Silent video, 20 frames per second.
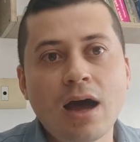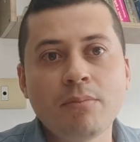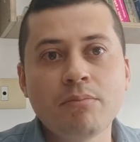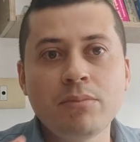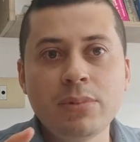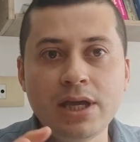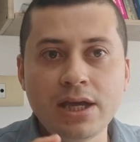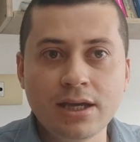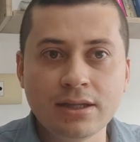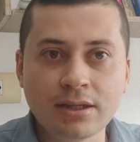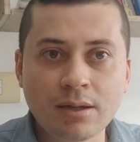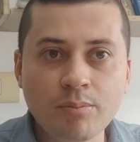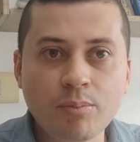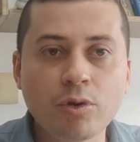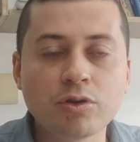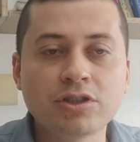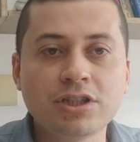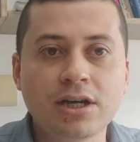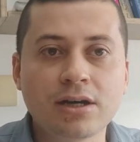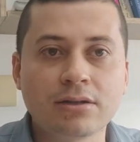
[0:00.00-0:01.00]

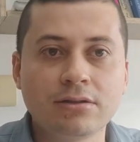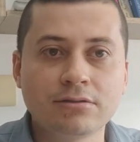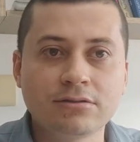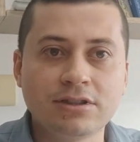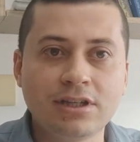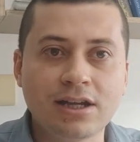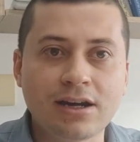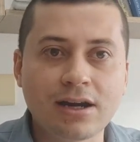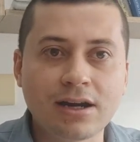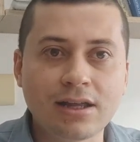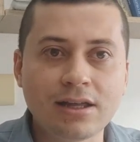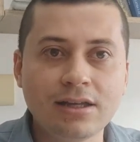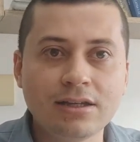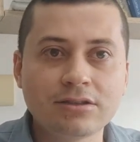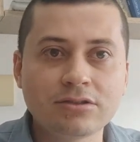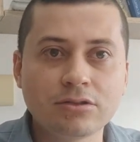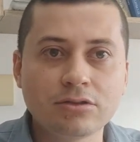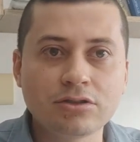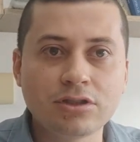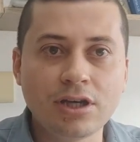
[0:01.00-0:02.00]
también apoyarnos de
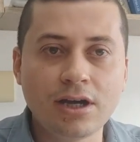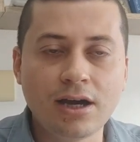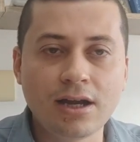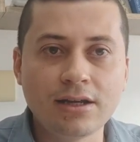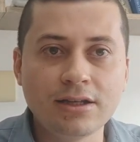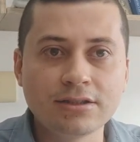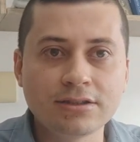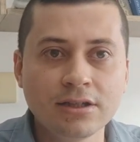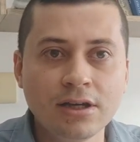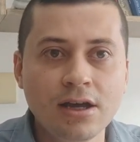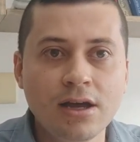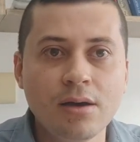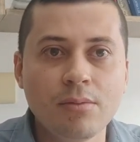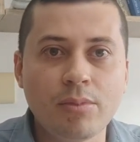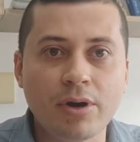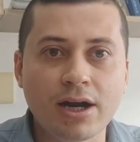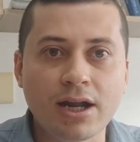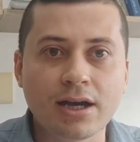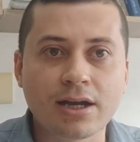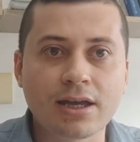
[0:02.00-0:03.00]
redes
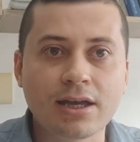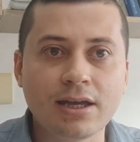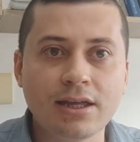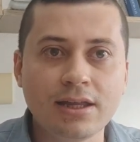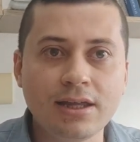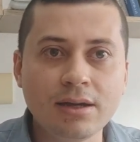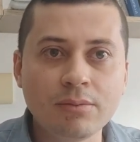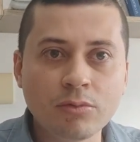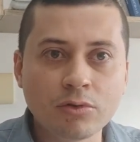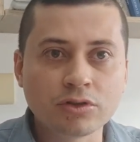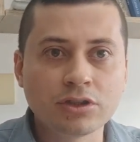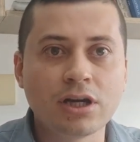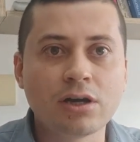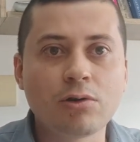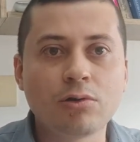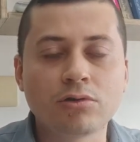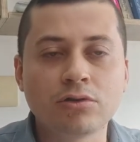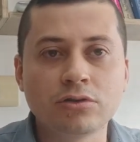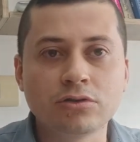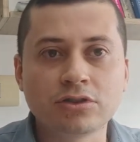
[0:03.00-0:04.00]
sociales para que
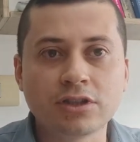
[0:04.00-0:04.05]
demos